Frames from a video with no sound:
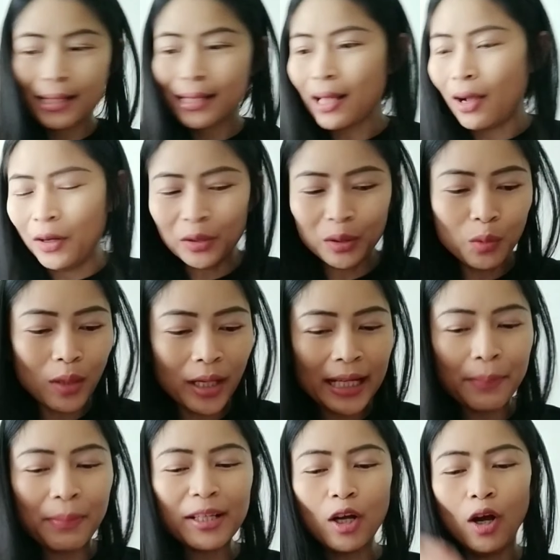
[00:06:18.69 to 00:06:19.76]
2 ตัวอันนี้
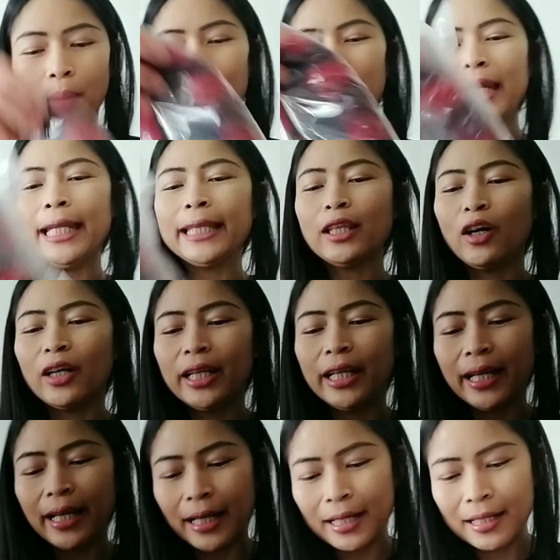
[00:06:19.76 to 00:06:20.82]
เป็นของเบเนตอน
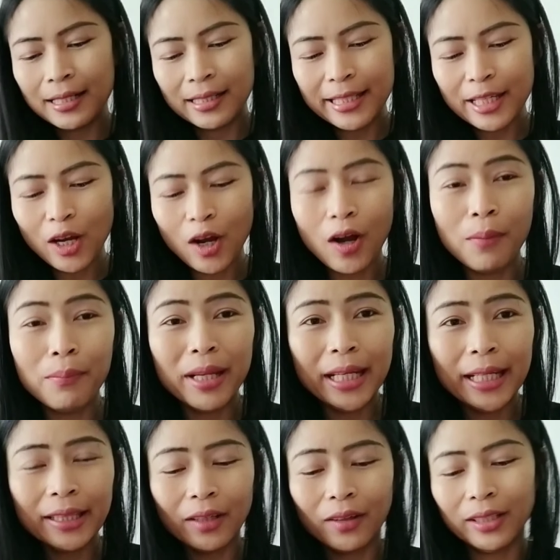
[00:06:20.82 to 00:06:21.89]
นะคะยี่ห้อเบเน
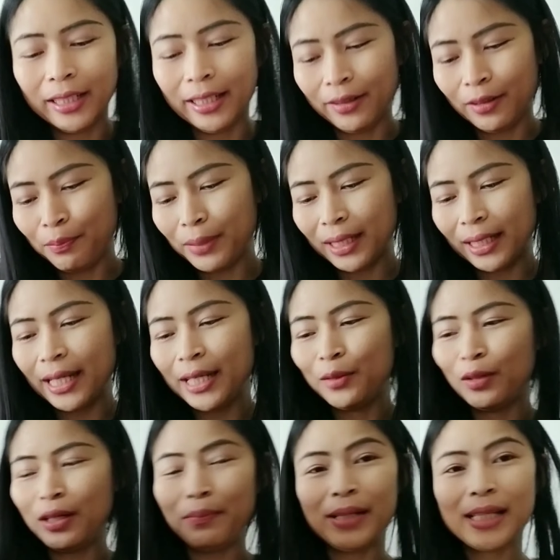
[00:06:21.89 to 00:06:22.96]
ตอนเดี๋ยวเปิดให้ดู
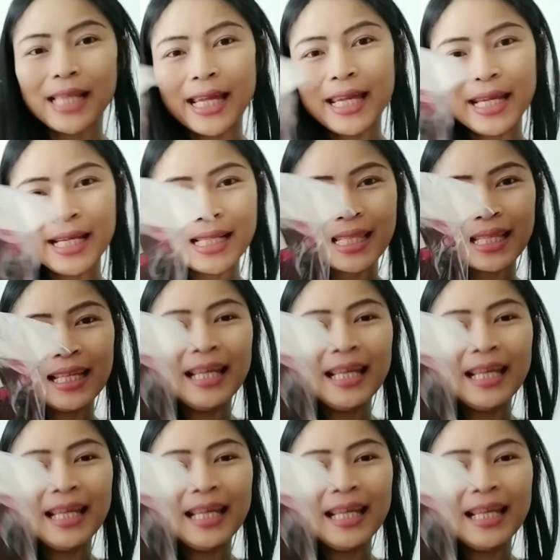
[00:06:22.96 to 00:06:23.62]
เลยเป็นไซส์ S